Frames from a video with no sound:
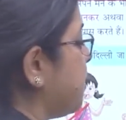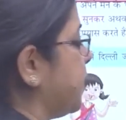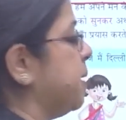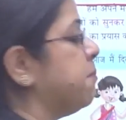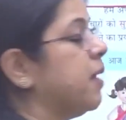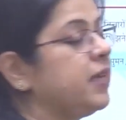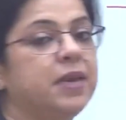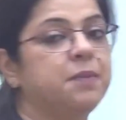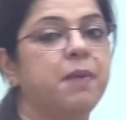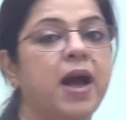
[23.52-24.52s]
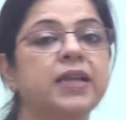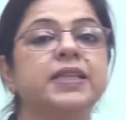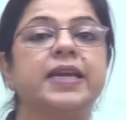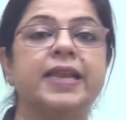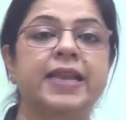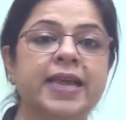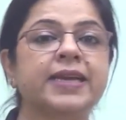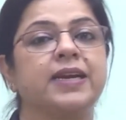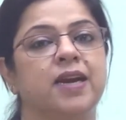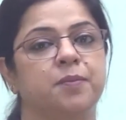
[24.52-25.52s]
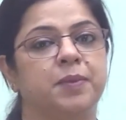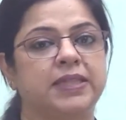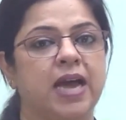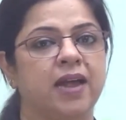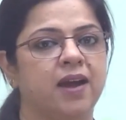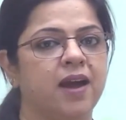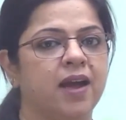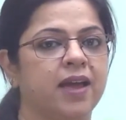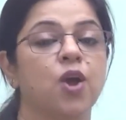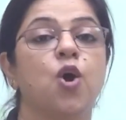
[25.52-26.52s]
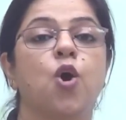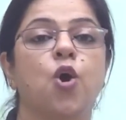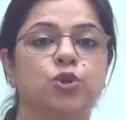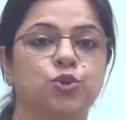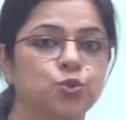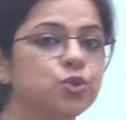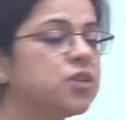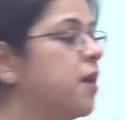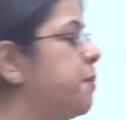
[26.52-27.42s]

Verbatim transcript: अपने मन की बात लिख कर बता रहा है और दूसरा